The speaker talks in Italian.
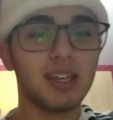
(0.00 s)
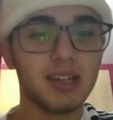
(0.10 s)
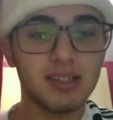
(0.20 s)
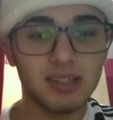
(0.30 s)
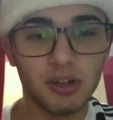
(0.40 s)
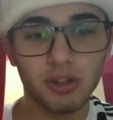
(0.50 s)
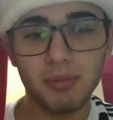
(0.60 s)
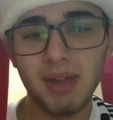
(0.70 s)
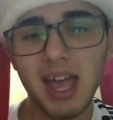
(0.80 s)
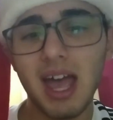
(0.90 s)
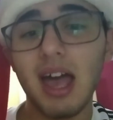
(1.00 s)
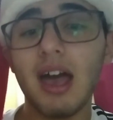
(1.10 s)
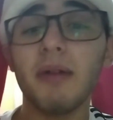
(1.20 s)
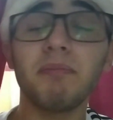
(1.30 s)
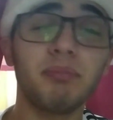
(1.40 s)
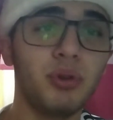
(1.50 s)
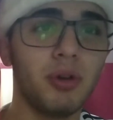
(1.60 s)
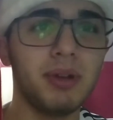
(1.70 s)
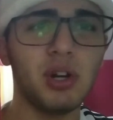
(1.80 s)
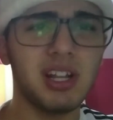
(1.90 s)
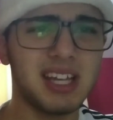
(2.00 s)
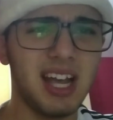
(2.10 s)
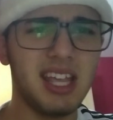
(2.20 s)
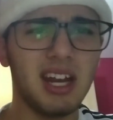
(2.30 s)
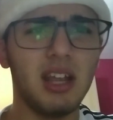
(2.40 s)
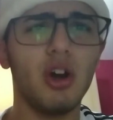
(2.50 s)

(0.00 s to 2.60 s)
Secondo me più o meno il Cagliari